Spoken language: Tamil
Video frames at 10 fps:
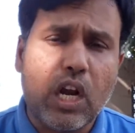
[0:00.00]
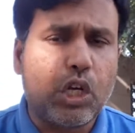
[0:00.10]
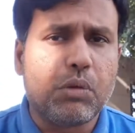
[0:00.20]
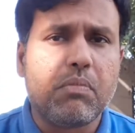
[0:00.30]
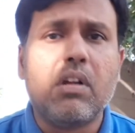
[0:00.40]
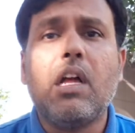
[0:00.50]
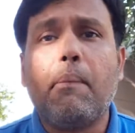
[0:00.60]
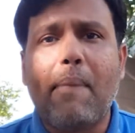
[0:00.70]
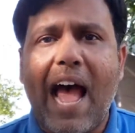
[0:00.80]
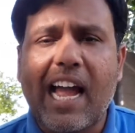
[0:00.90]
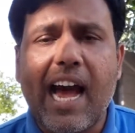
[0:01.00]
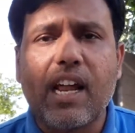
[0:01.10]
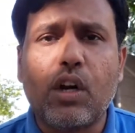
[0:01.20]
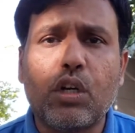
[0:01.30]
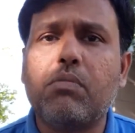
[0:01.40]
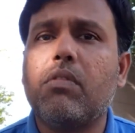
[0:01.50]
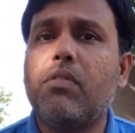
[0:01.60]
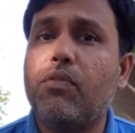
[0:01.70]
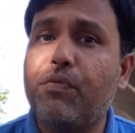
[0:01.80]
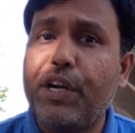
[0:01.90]
இருக்கட்டும் மேக்காக இருக்கட்டும்
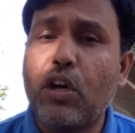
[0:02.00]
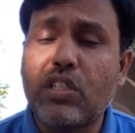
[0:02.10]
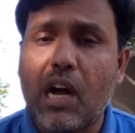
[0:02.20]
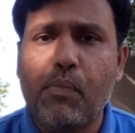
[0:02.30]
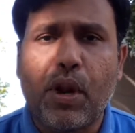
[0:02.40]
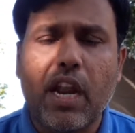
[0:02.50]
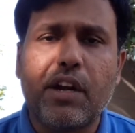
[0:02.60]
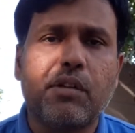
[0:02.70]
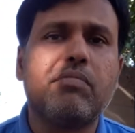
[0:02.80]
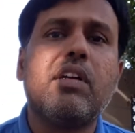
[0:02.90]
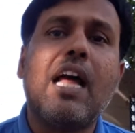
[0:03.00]
விண்டோஸ் கம்ப்யூட்டராக இருக்கட்டும்